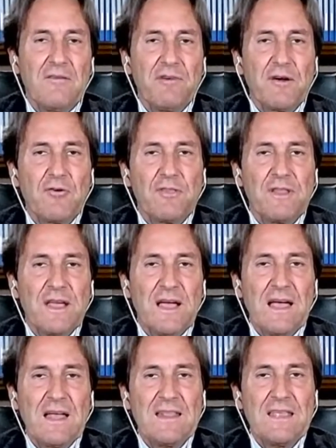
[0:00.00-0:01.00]

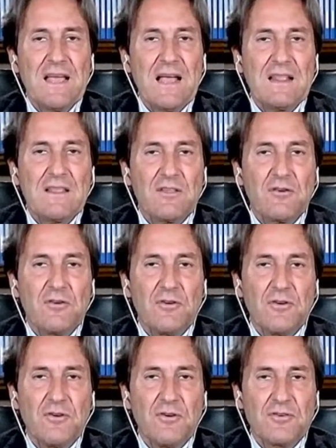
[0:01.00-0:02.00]
facoltà di
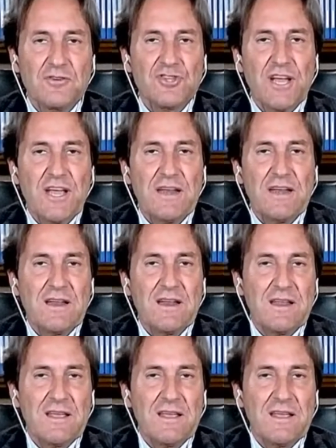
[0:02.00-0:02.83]
altro genere,